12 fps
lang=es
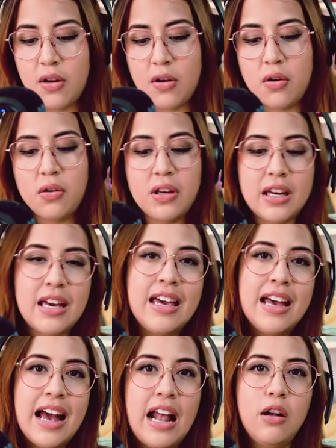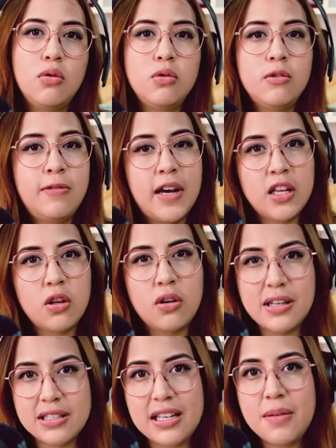Ok, algunos
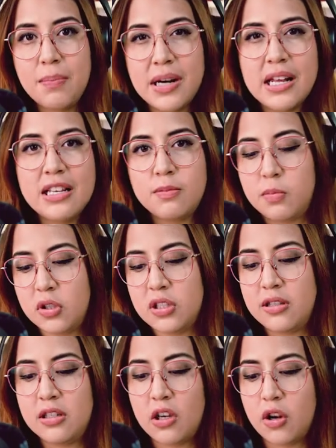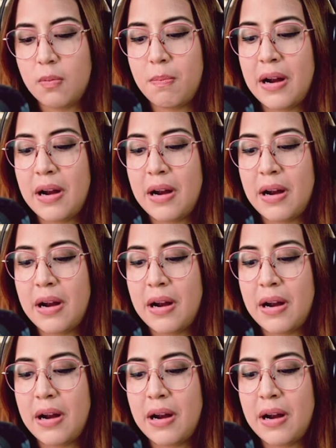factores de predisposición